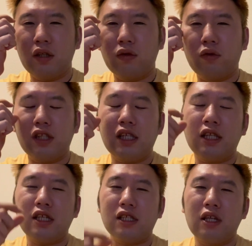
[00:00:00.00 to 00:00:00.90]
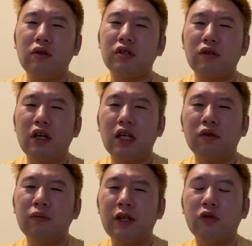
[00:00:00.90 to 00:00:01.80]
童貞なんですけどそれはあ
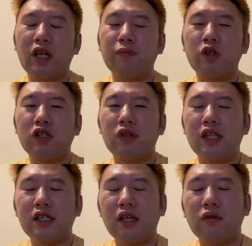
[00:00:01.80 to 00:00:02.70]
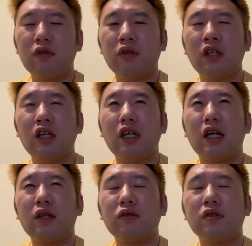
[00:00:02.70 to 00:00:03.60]
のペロリアンも一緒なんですけど
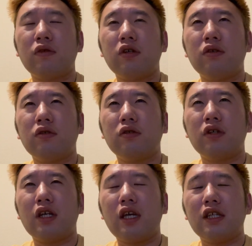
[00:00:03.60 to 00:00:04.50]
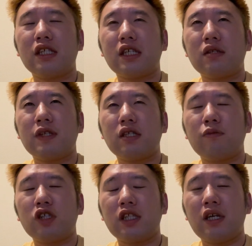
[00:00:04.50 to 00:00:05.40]
あのそういう、えー、自殺未遂
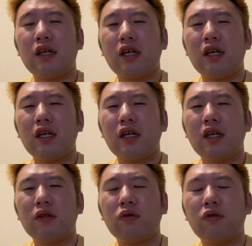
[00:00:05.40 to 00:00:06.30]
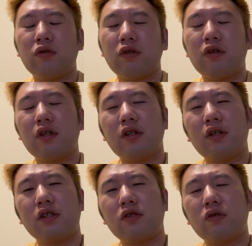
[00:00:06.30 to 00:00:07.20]
もして、えー、どこの
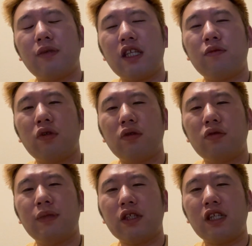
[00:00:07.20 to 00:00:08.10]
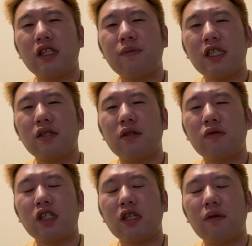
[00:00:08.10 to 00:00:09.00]
職場でもうまくなじめず
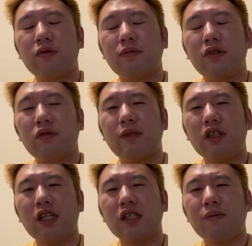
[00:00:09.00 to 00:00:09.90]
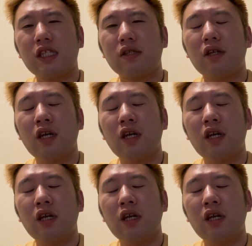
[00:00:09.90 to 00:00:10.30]
組織でもうまくなじめず、